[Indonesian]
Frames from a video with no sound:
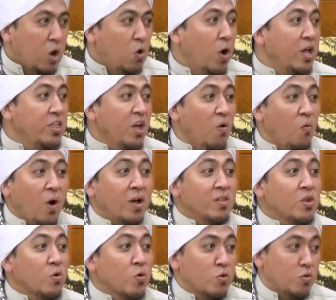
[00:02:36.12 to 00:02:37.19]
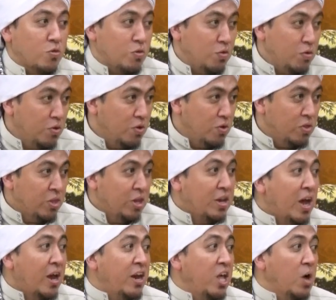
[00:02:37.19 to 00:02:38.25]
Keluhannya uang terus.
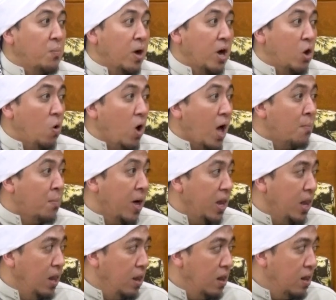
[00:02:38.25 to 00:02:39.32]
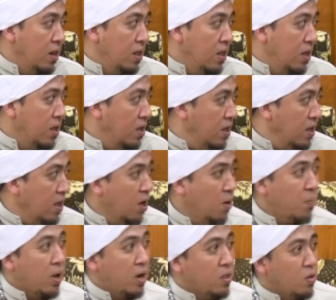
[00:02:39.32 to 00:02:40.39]
Tidak ada yang mengeluh amal
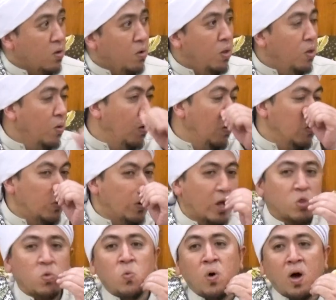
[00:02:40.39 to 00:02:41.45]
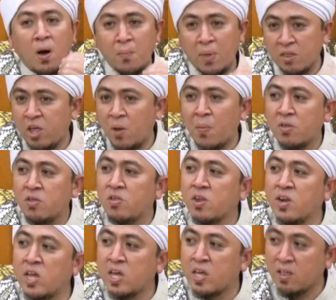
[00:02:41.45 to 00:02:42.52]
amalnya. Oh, sudah tua, amal saya masih
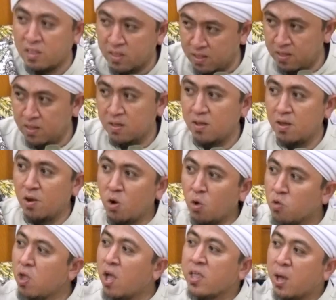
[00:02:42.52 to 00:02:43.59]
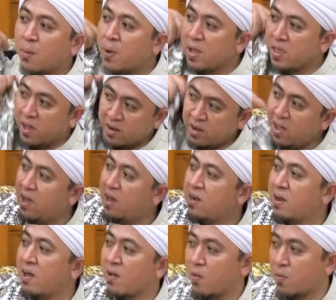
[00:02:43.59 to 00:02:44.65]
sedikit. Dosanya banyak, tidak
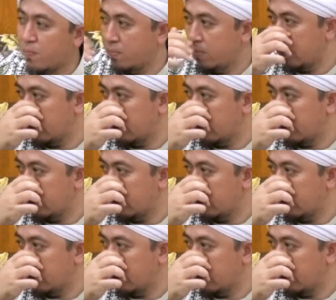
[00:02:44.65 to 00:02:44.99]
ada.